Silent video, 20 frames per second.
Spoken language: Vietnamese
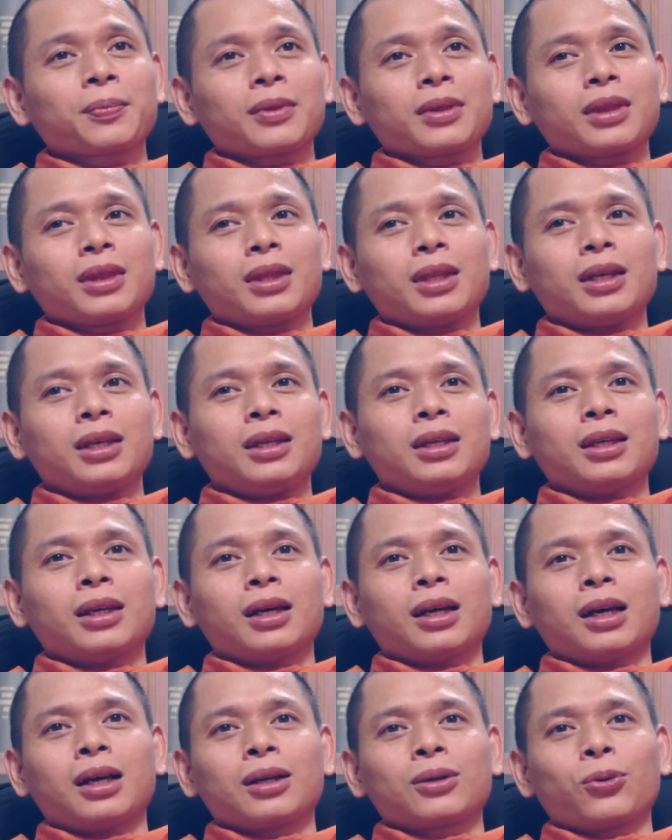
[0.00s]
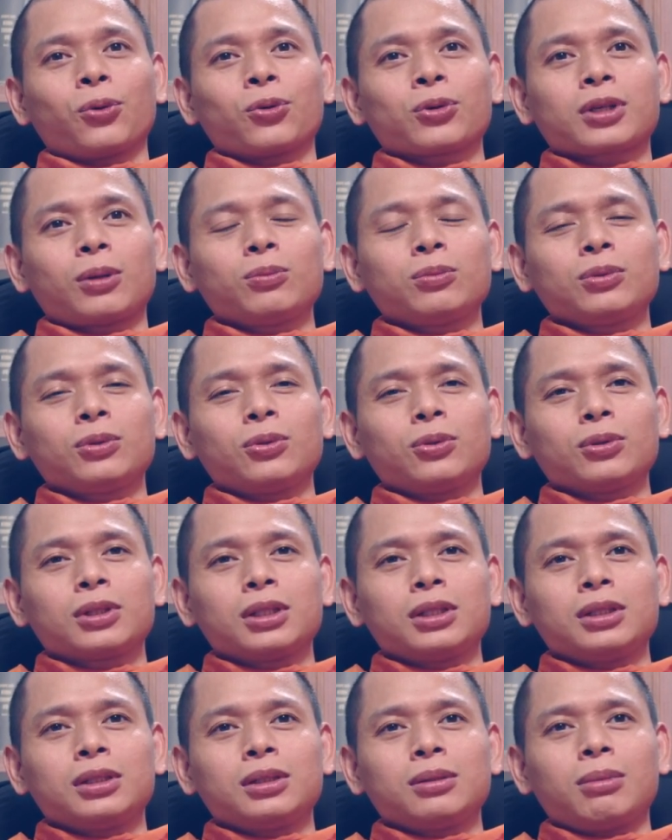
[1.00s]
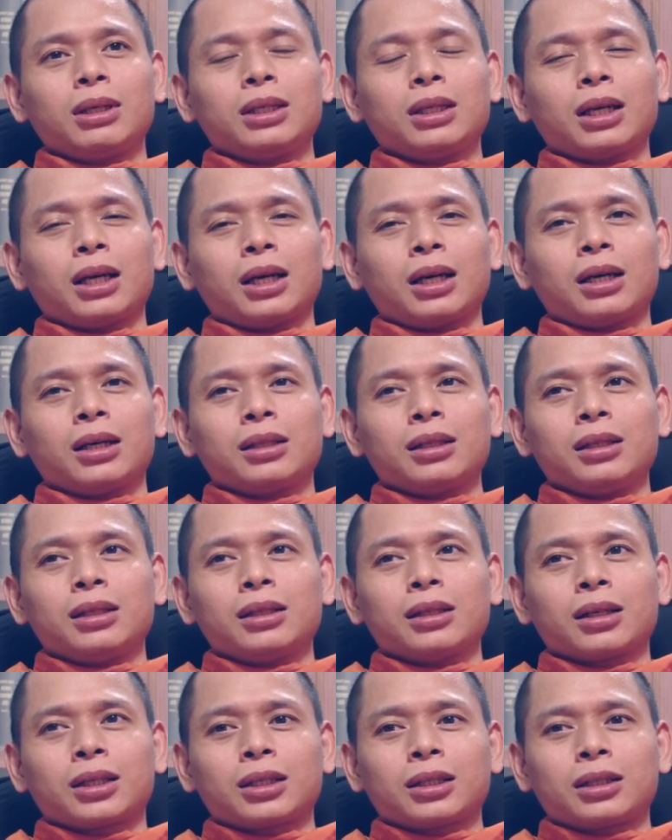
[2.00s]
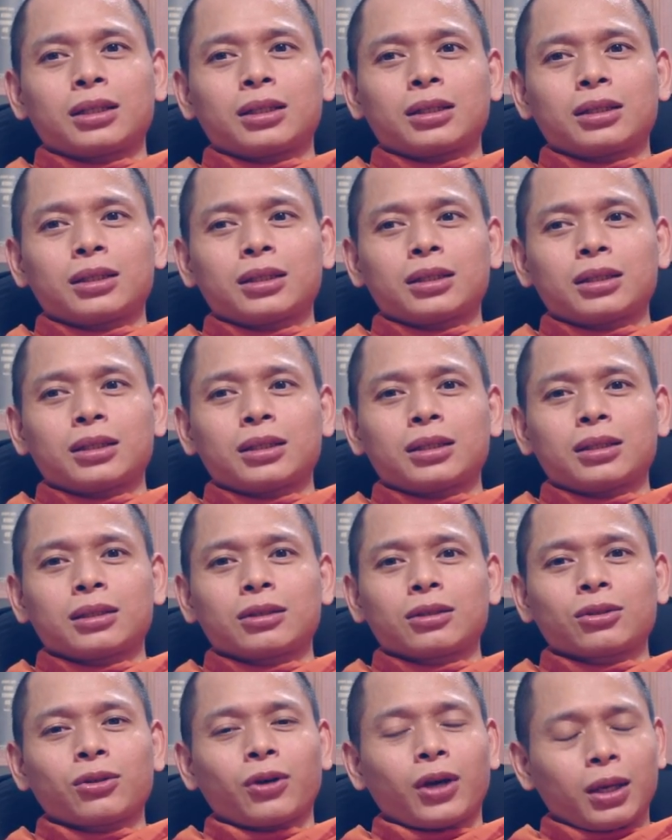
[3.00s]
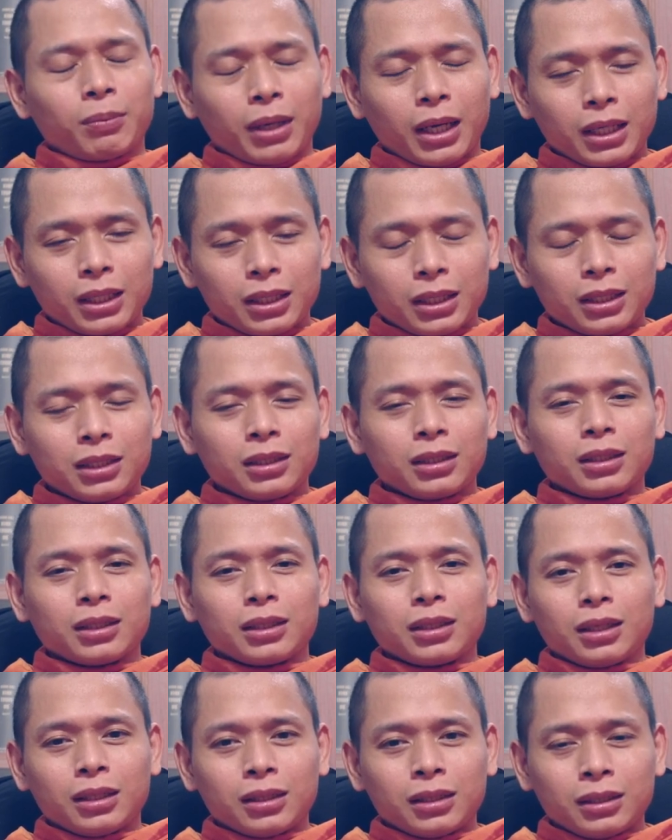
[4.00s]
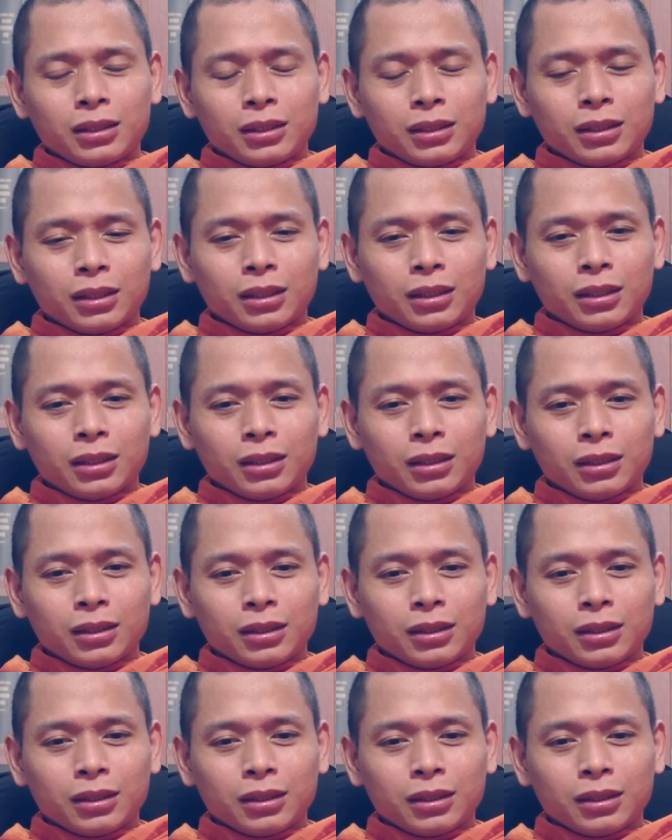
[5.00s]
Thì à, cuộc sống của sư bây giờ thì nó nó thoải mái hơn cái thời à,